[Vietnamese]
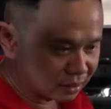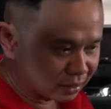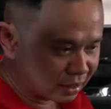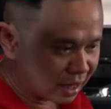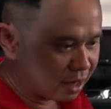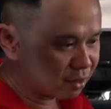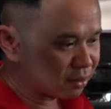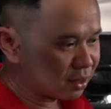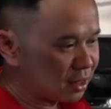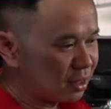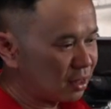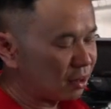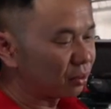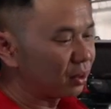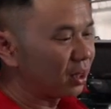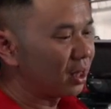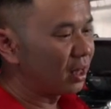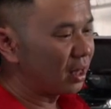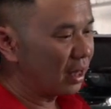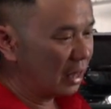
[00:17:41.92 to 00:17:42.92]
tạo ra nhiều
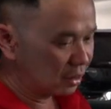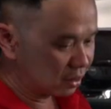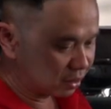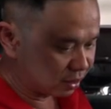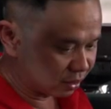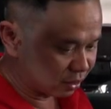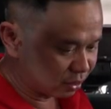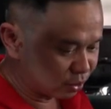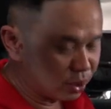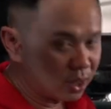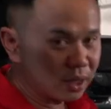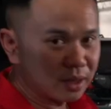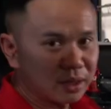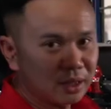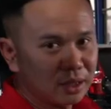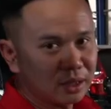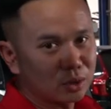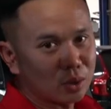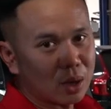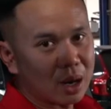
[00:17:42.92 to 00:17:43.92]
tiện ích tiện
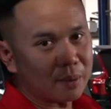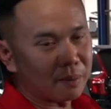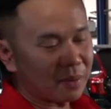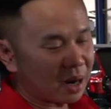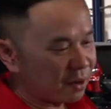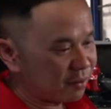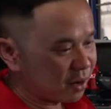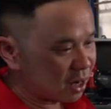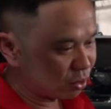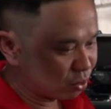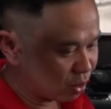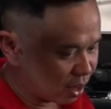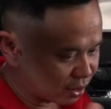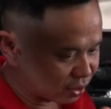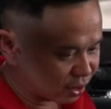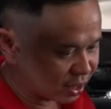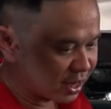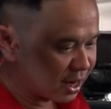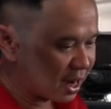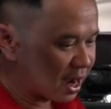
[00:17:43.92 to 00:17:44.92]
nghi thoải mái và an toàn
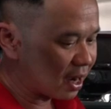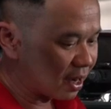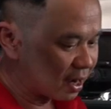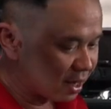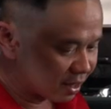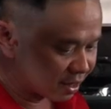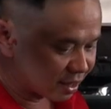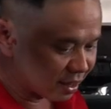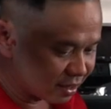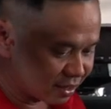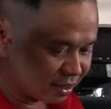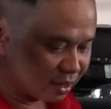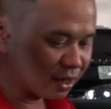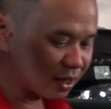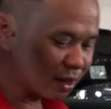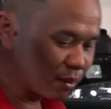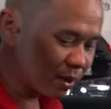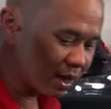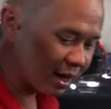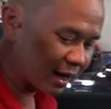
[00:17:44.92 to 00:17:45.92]
cho khách hàng đấy chính là
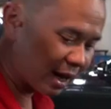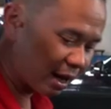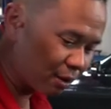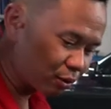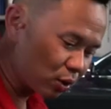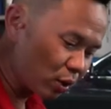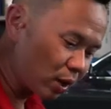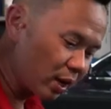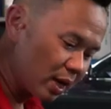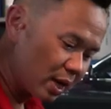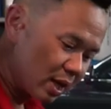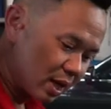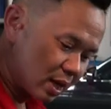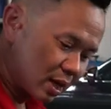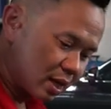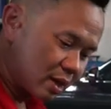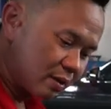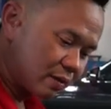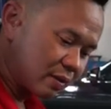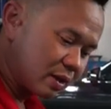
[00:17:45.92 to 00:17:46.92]
công nghệ cao rồi
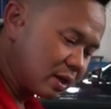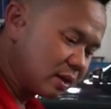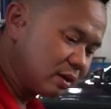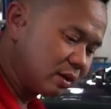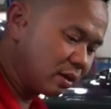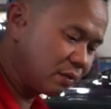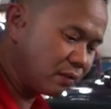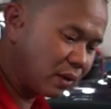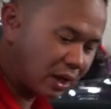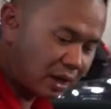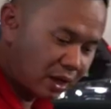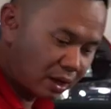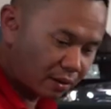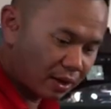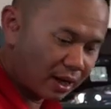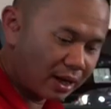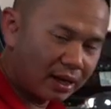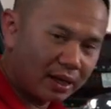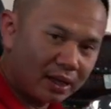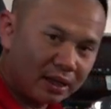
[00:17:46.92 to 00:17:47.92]
những vật liệu này